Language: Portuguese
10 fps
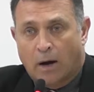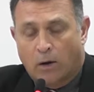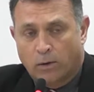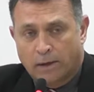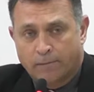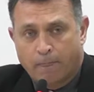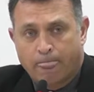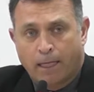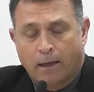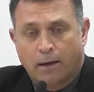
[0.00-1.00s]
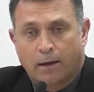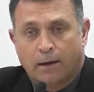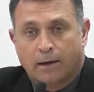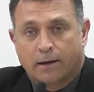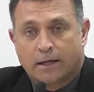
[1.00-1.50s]
Paula,
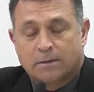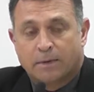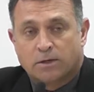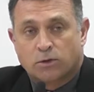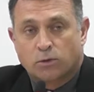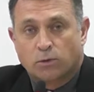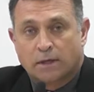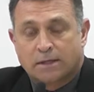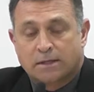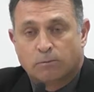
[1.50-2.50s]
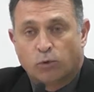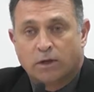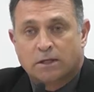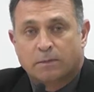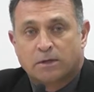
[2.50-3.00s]
que as pessoas,
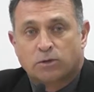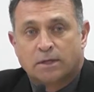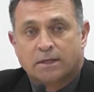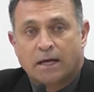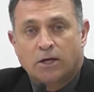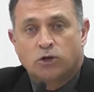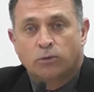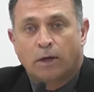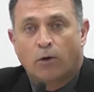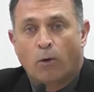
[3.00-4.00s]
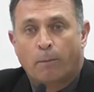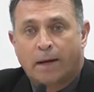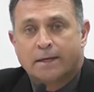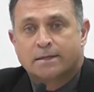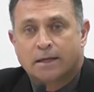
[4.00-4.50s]
muitas pessoas deixam de
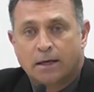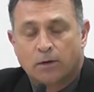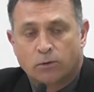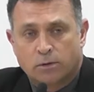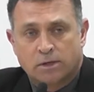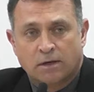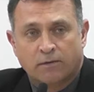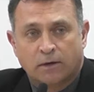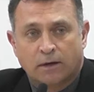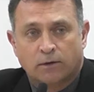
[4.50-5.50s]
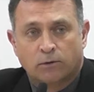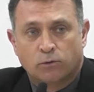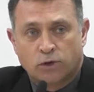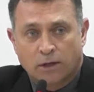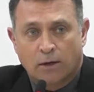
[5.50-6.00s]
comparecer, inclusive
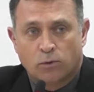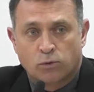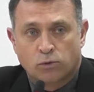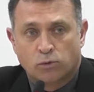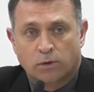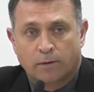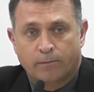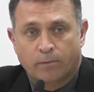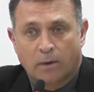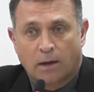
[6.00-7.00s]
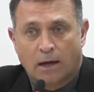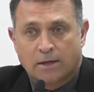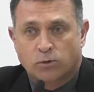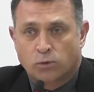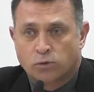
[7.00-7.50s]
no dia da consulta.
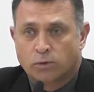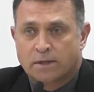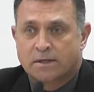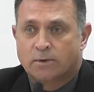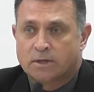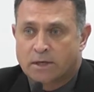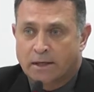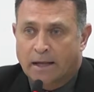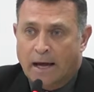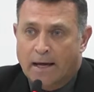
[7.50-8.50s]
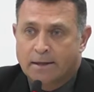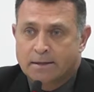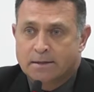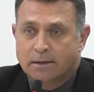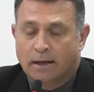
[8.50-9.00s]
As consultas são
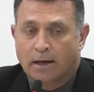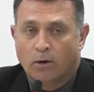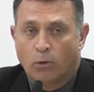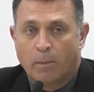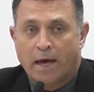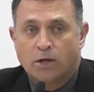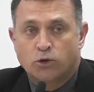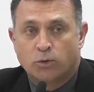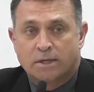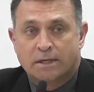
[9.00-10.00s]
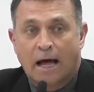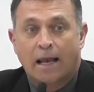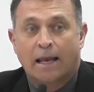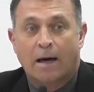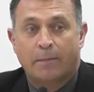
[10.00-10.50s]
agendadas, né? o médico
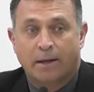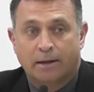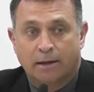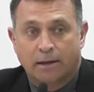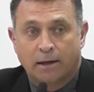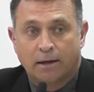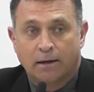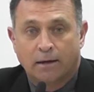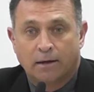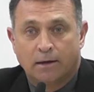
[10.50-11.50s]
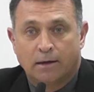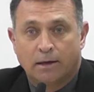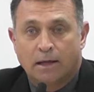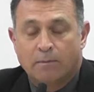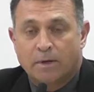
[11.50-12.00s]
está lá para atender
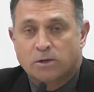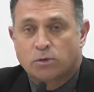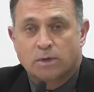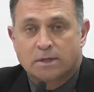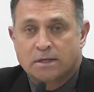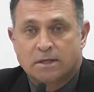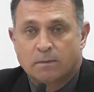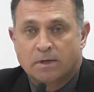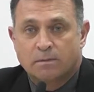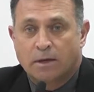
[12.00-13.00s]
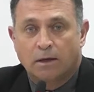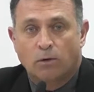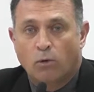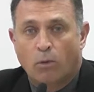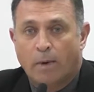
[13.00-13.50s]
e tem pessoas que simplesmente
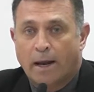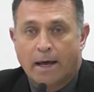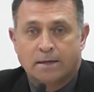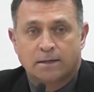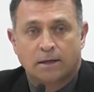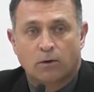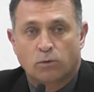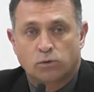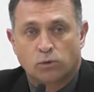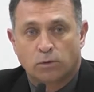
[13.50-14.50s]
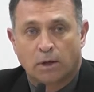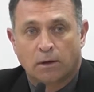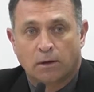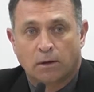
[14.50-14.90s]
não comparecem na consulta,